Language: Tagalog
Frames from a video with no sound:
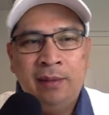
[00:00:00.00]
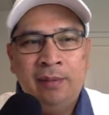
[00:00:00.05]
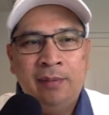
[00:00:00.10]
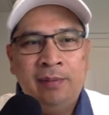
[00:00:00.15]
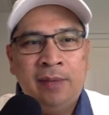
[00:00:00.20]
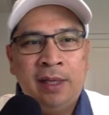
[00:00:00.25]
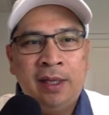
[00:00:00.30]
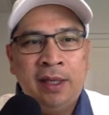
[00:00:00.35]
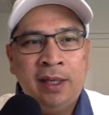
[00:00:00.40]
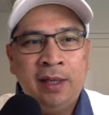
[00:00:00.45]

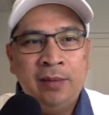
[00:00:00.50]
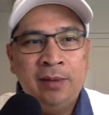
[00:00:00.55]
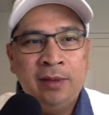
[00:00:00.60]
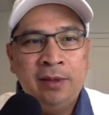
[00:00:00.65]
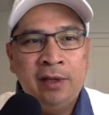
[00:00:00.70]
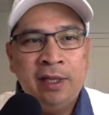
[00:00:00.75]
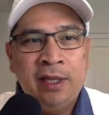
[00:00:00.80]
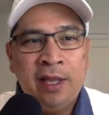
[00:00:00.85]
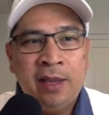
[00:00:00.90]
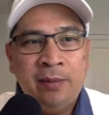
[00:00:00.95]
Pag-click mo
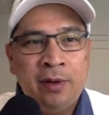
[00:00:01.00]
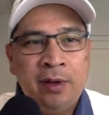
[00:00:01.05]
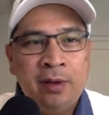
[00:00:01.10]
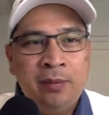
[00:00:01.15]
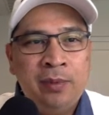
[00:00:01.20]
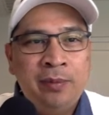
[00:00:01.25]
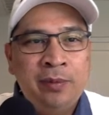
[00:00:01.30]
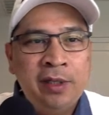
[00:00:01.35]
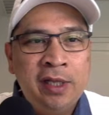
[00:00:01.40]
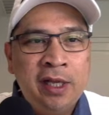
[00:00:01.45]
ng enable,
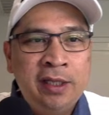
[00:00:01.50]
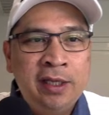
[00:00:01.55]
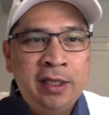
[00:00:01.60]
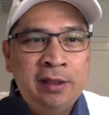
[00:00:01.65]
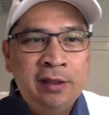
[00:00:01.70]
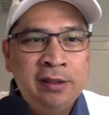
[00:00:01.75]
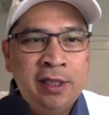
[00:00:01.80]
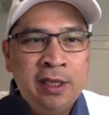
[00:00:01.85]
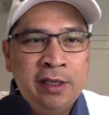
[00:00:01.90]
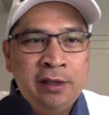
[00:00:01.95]
pupunta ka
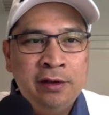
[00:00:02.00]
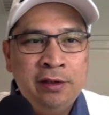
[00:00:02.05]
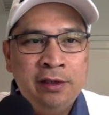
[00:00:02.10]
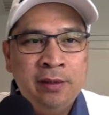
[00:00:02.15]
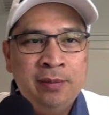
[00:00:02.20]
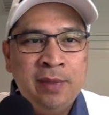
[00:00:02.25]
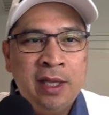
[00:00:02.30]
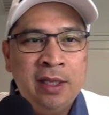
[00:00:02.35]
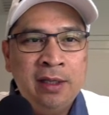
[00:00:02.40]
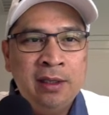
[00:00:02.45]
dito sa
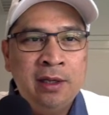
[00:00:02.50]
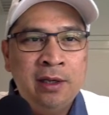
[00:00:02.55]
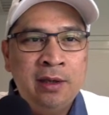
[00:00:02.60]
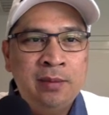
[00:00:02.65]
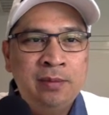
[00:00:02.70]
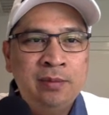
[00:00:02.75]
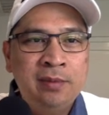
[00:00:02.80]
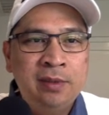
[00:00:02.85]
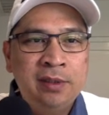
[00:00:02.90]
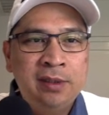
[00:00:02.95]

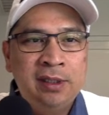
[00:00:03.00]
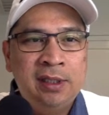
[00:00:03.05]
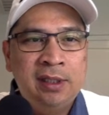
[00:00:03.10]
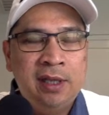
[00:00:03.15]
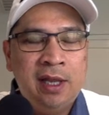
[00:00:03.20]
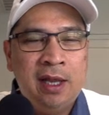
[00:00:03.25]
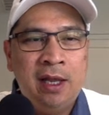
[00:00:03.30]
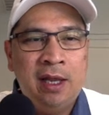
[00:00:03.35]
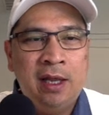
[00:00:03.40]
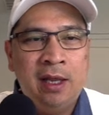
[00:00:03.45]
youtube.com
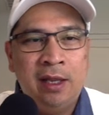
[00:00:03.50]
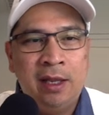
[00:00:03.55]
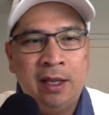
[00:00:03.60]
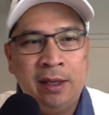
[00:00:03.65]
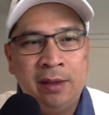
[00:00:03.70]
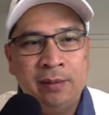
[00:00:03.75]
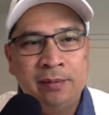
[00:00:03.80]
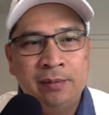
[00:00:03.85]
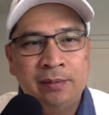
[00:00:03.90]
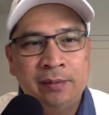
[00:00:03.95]
uh,
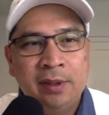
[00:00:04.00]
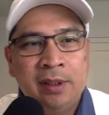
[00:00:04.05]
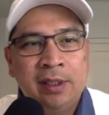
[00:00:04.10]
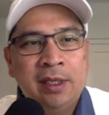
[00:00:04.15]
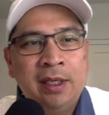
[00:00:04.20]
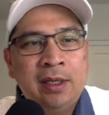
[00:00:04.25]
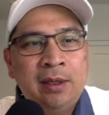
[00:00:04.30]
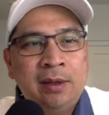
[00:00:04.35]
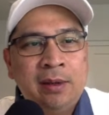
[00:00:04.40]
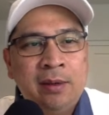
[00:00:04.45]
ah,
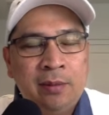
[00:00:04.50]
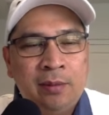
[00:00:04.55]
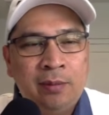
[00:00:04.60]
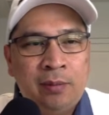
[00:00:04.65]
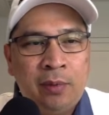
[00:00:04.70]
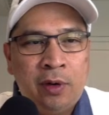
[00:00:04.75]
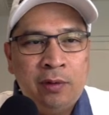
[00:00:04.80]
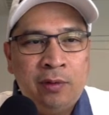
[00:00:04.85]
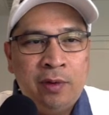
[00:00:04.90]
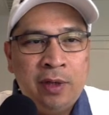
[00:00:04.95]

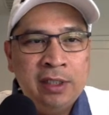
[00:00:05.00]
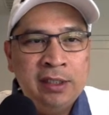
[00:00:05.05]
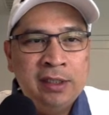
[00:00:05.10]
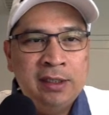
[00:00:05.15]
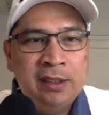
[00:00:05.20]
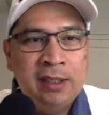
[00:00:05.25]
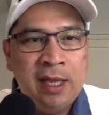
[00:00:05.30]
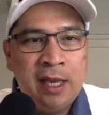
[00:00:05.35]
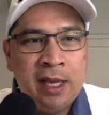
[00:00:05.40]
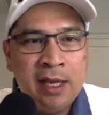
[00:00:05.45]
forward
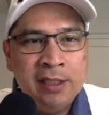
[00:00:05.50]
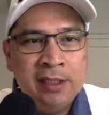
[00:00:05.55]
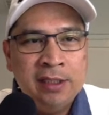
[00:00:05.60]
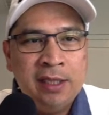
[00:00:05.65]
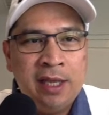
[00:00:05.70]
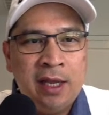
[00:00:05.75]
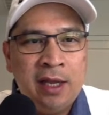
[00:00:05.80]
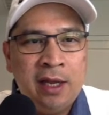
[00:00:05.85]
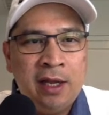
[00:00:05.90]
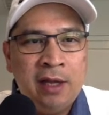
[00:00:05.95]

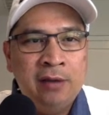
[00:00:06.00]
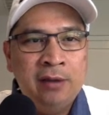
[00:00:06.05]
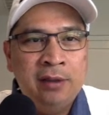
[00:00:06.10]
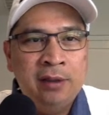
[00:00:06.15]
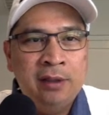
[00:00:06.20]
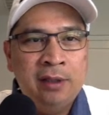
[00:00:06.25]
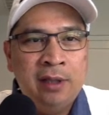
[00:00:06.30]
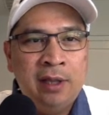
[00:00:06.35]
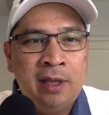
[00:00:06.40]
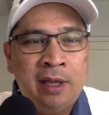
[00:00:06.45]
slash
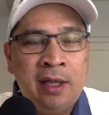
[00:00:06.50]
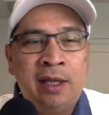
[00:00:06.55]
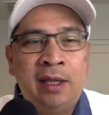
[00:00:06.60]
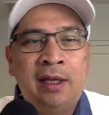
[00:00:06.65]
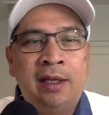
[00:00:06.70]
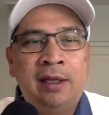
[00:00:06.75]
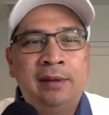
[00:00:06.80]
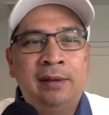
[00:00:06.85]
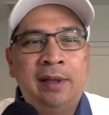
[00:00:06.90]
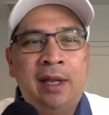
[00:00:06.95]
account
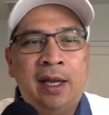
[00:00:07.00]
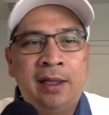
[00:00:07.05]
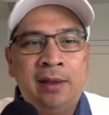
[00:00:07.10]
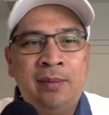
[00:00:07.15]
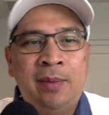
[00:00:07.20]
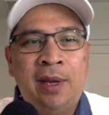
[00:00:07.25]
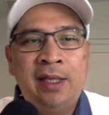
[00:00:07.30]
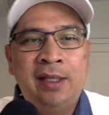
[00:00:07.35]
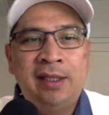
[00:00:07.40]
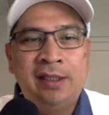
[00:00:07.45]
uh,
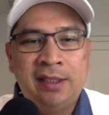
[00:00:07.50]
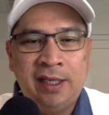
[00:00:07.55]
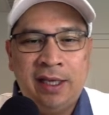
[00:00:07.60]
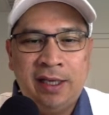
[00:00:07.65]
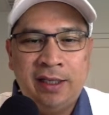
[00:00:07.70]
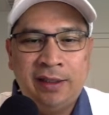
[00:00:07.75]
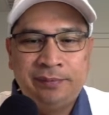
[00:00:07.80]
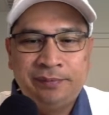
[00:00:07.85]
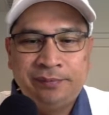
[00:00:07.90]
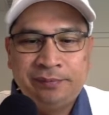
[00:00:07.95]
advance.
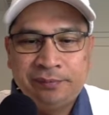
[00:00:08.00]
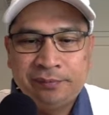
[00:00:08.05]
Yan.